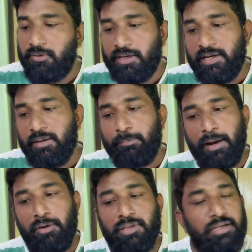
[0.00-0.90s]
ఓకేనండి
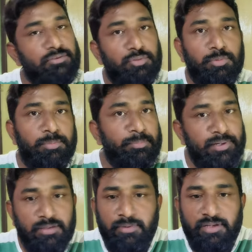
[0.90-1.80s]
పన్నెండు వందల అరవై తొమ్మిది రూపాయలు
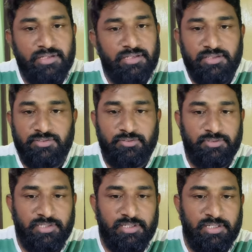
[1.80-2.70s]
పెట్టి మీరు రీఛార్జ్
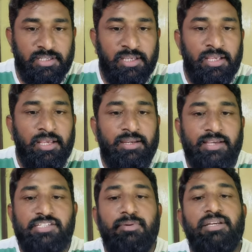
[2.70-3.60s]
చేసుకోవచ్చు అండి
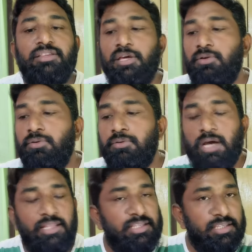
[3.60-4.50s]
నెక్స్ట్ మనకి తెలుగు
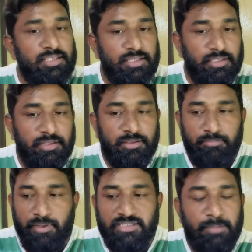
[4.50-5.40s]
అది
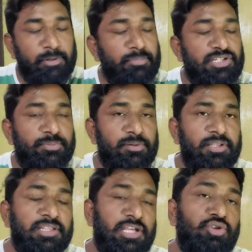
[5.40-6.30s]
మీకు చెప్పడం మర్చిపోయాను
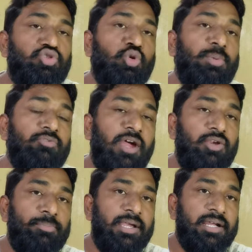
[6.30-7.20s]
ఇది తెలుగు సూపర్
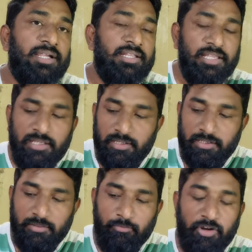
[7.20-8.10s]
వాల్యూ ప్యాక్ అండి ఇది
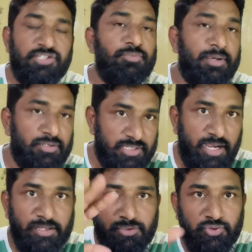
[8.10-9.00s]
ఫస్ట్ మనకి
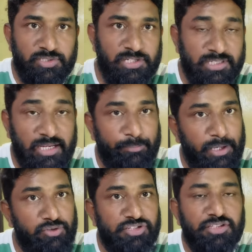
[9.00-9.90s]
స్టార్టింగ్ లో చూస్తుంటే దాని
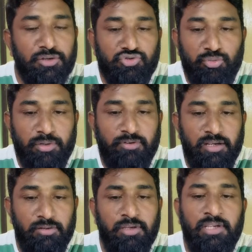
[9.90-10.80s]
పేరు వచ్చి తెలుగు సూపర్
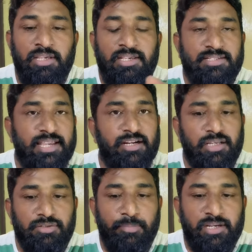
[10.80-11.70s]
వాల్యూ సెకండ్
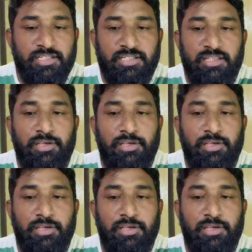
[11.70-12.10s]
మనకి